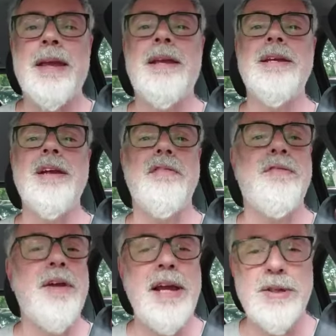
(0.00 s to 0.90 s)
que já
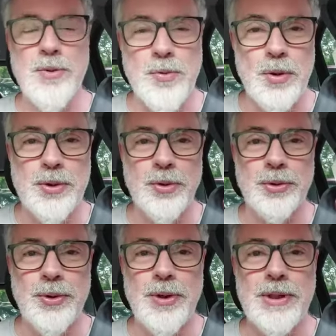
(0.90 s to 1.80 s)
fez o curso
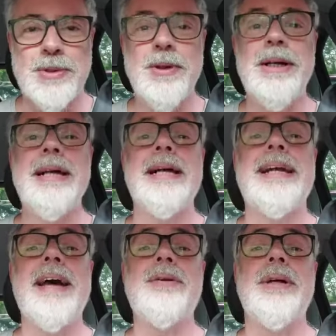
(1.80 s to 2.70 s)
conosco.
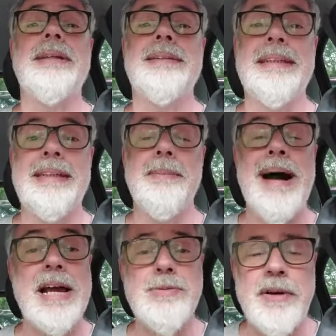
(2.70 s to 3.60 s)
Quero dizer
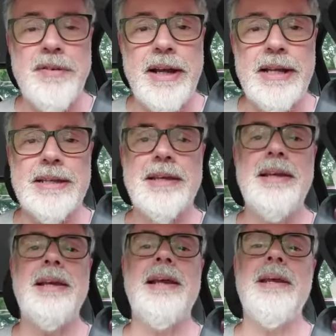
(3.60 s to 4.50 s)
mais uma vez
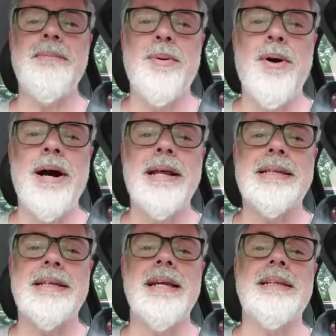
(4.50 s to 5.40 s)
que, embora
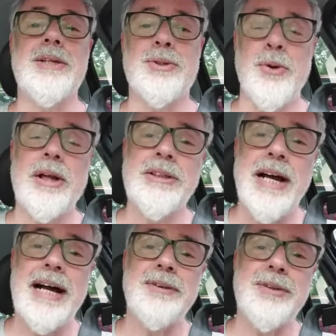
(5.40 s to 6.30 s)
seja escola de
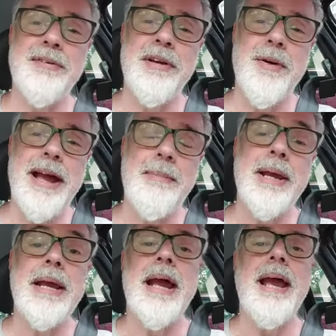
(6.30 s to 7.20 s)
rádio, TV
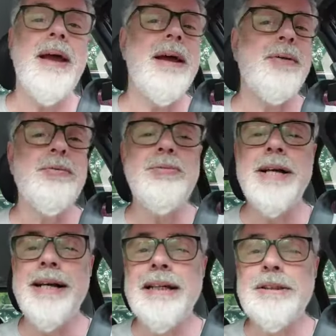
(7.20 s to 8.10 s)
web, é um
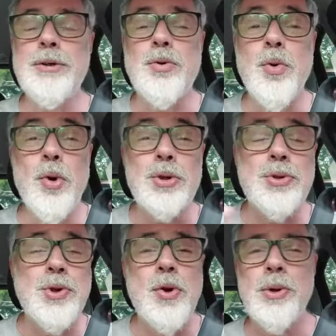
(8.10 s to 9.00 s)
grande
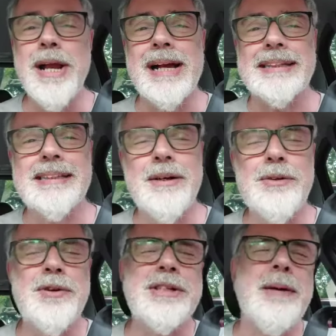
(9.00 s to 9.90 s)
curso de comunicação
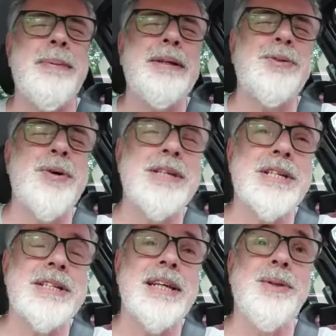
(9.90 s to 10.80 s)
onde você aprende coisas
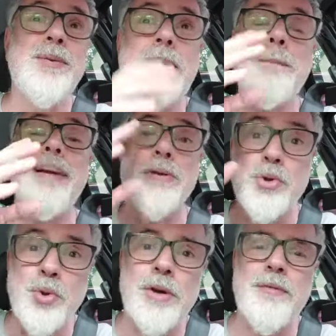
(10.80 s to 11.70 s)
que você nunca
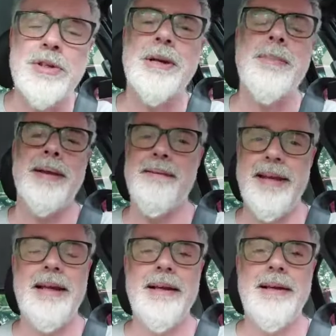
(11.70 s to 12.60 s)
pensou que fosse
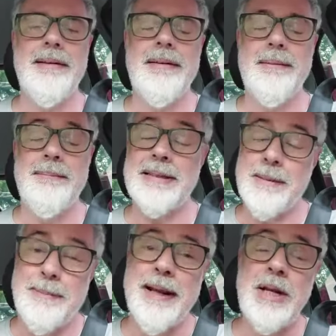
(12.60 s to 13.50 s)
aprender, mas
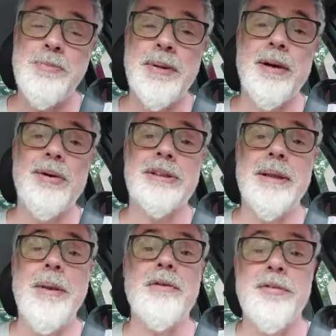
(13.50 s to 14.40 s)
aprende, porque hoje
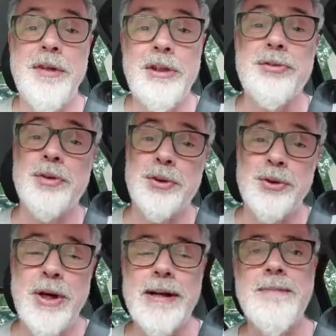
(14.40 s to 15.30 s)
também o vídeo
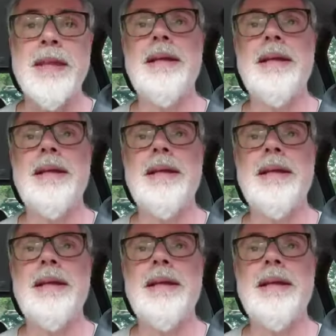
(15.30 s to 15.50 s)
funciona.